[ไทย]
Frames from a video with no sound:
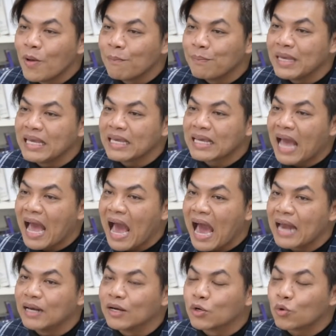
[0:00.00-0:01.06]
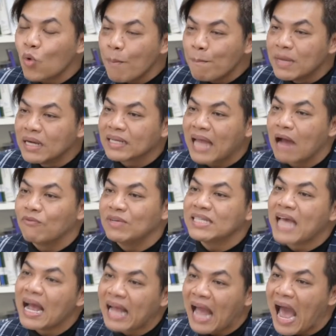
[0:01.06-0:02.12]
มีการร่วมมือทางวิ
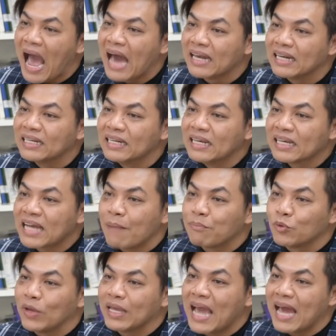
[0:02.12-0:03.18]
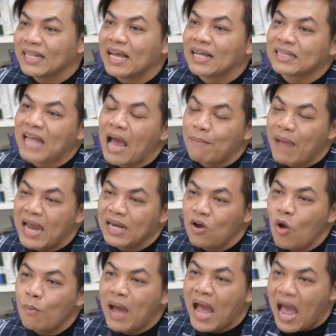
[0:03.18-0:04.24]
ชาการ กับหน่วยงานต่างๆภาย
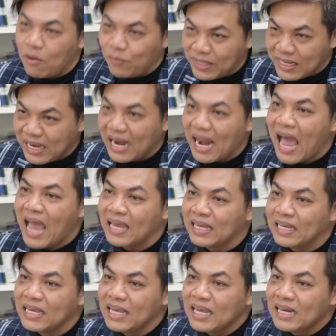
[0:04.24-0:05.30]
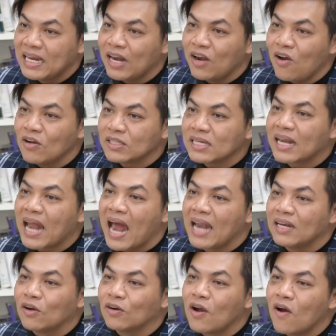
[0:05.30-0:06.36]
นอกมหาวิทยาลัย และนอกจากนั้น
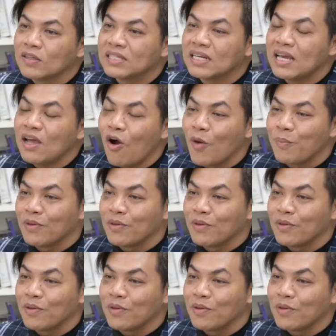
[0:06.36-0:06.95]
น้องๆจะได้ออกไป